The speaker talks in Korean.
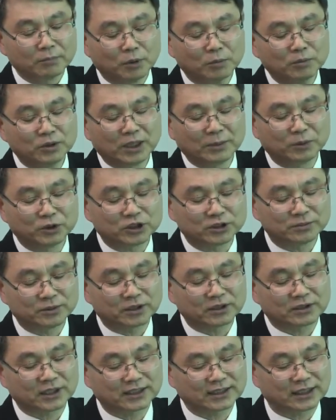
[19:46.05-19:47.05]
본문에
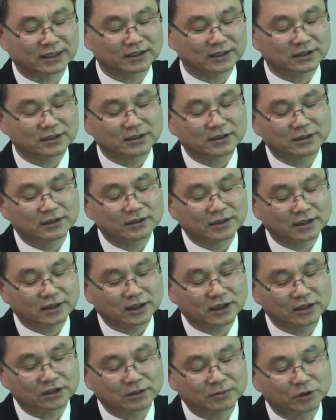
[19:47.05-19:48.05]
보시면 사장
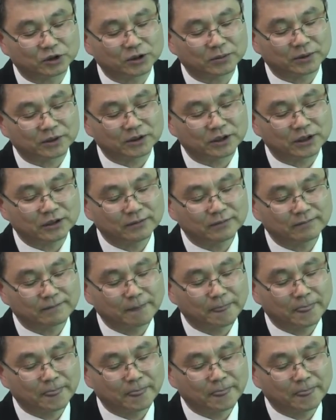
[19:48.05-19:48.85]
사장에서 보시면요.